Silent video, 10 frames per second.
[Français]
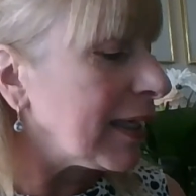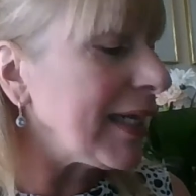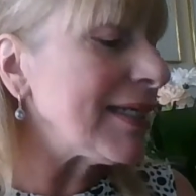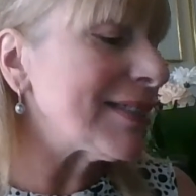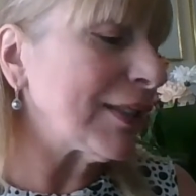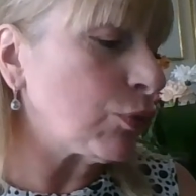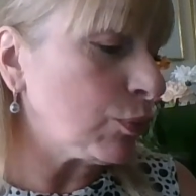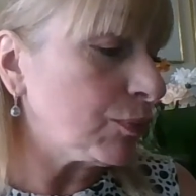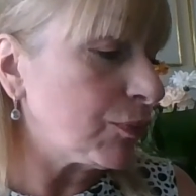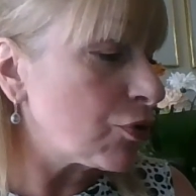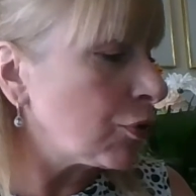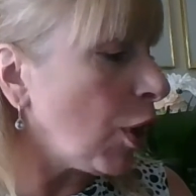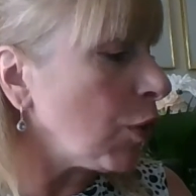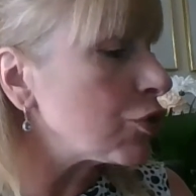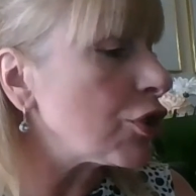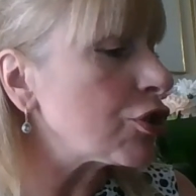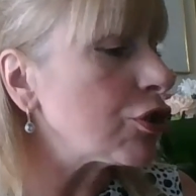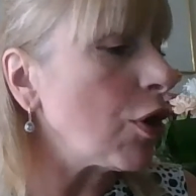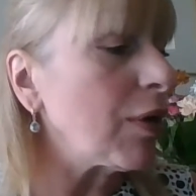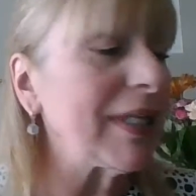Et c'est tout. Donc, ce
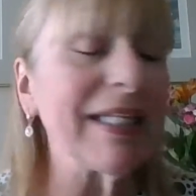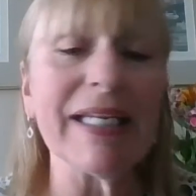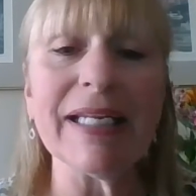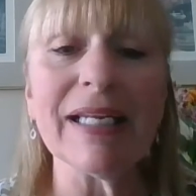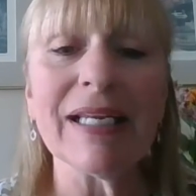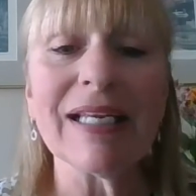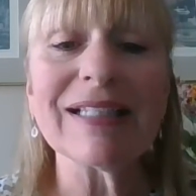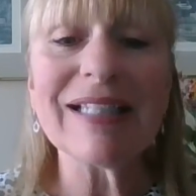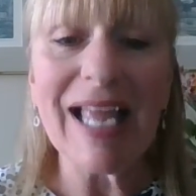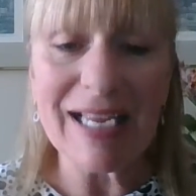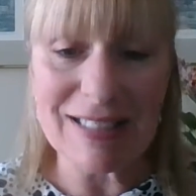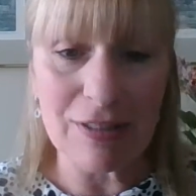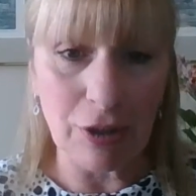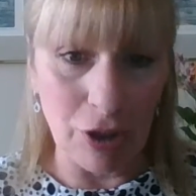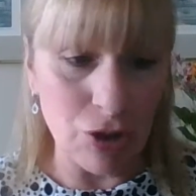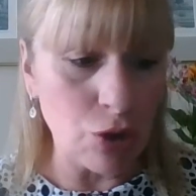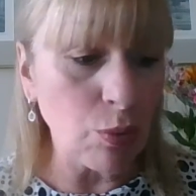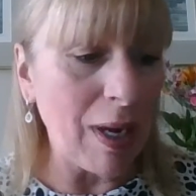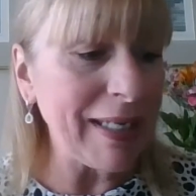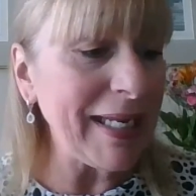sont les textes que tu
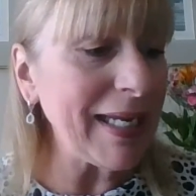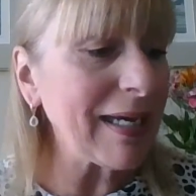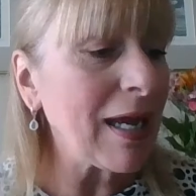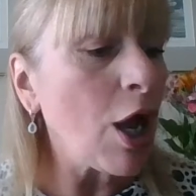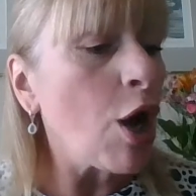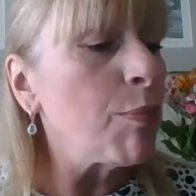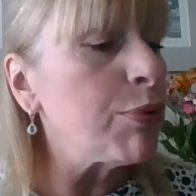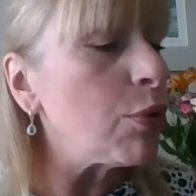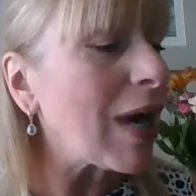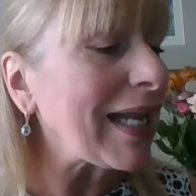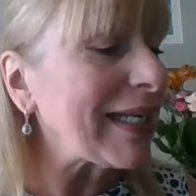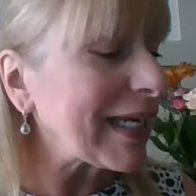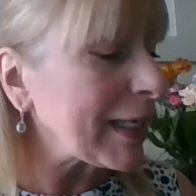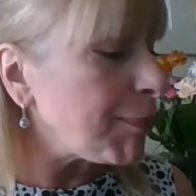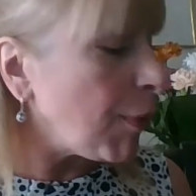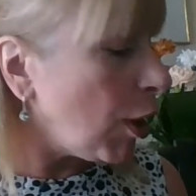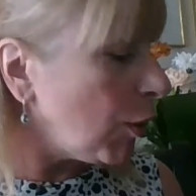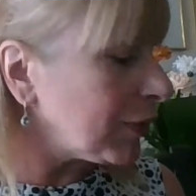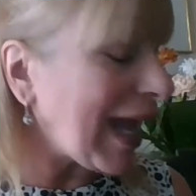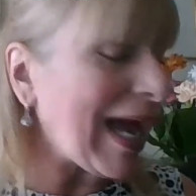dois lire pour aller
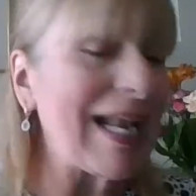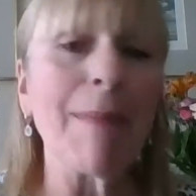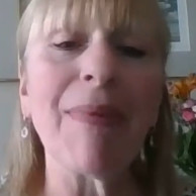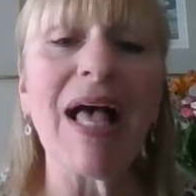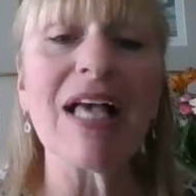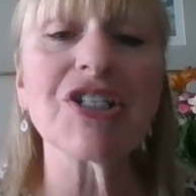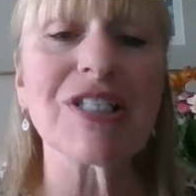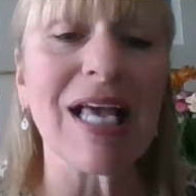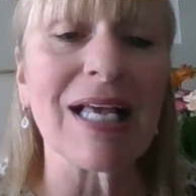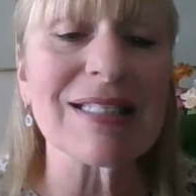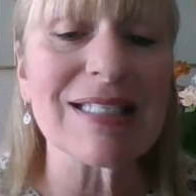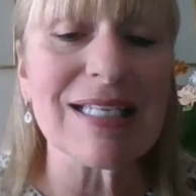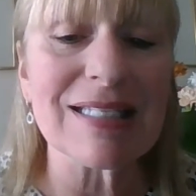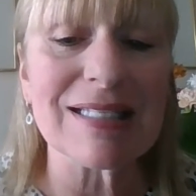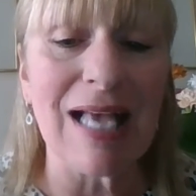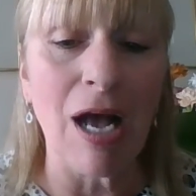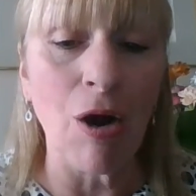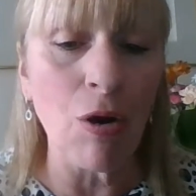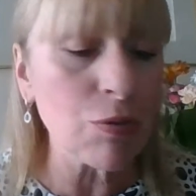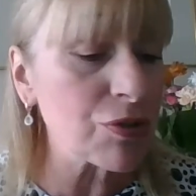répondre à la page 110,
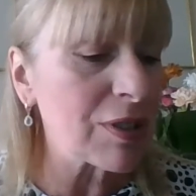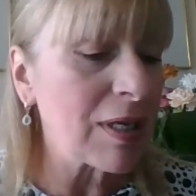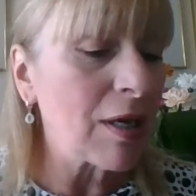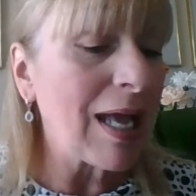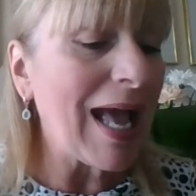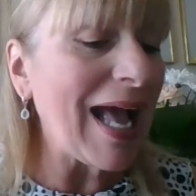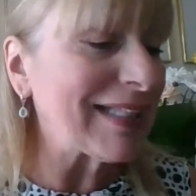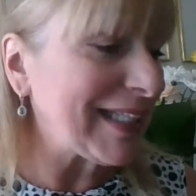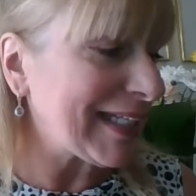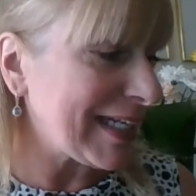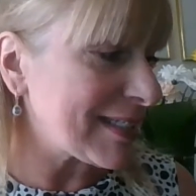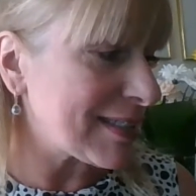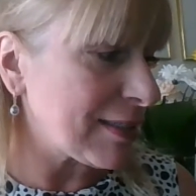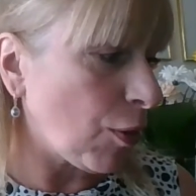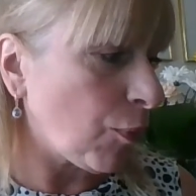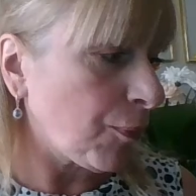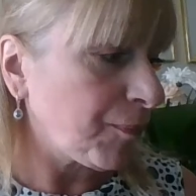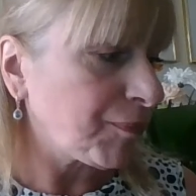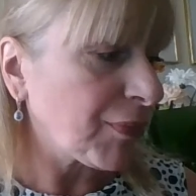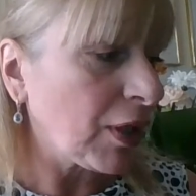111 à tes questions.
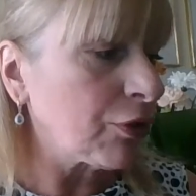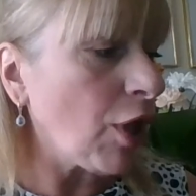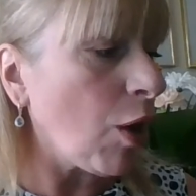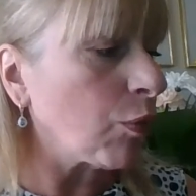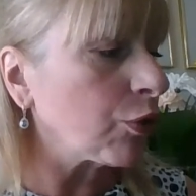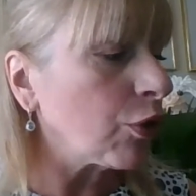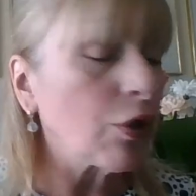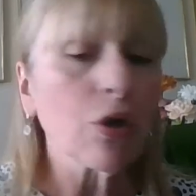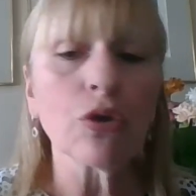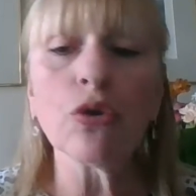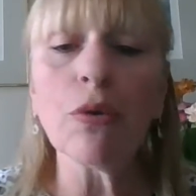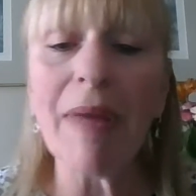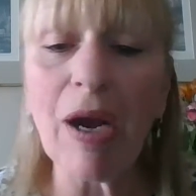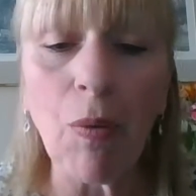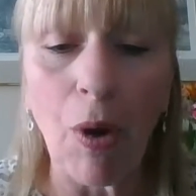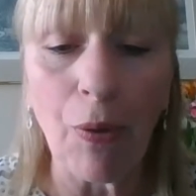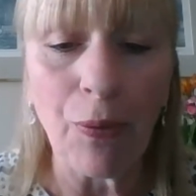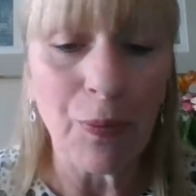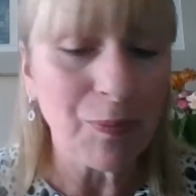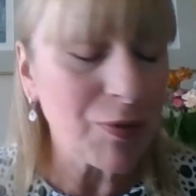Donc, numéro 1,
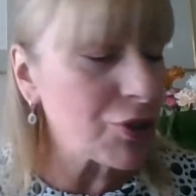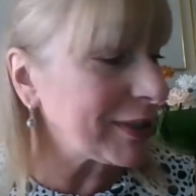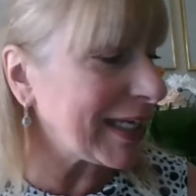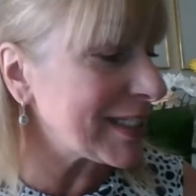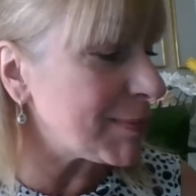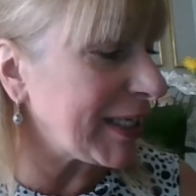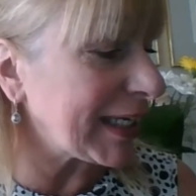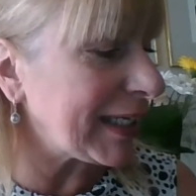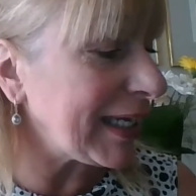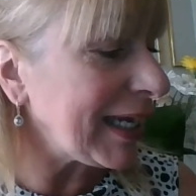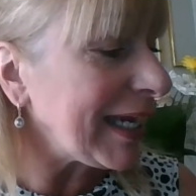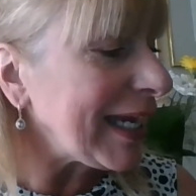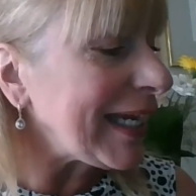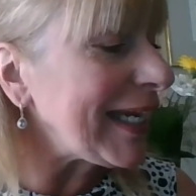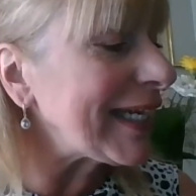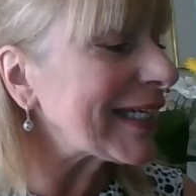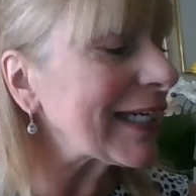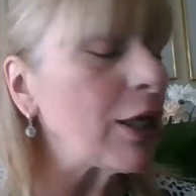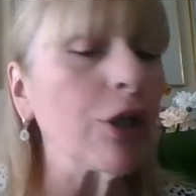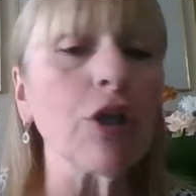je t'explique.
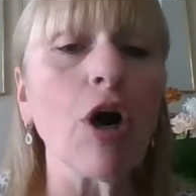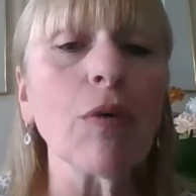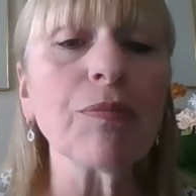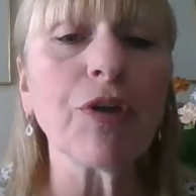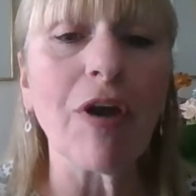Écris le nombre de